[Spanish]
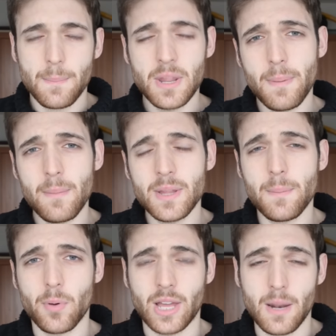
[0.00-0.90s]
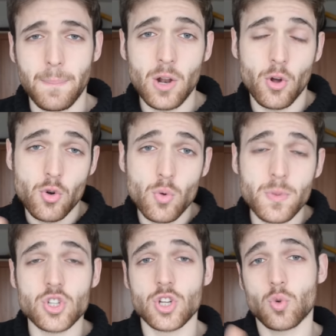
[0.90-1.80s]
Principalmente porque el pelo
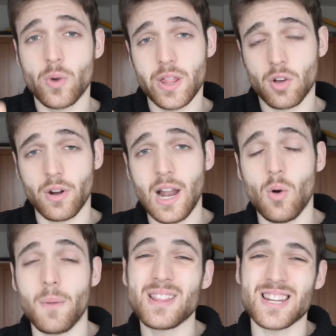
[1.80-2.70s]
rubio se oscurece con el agua,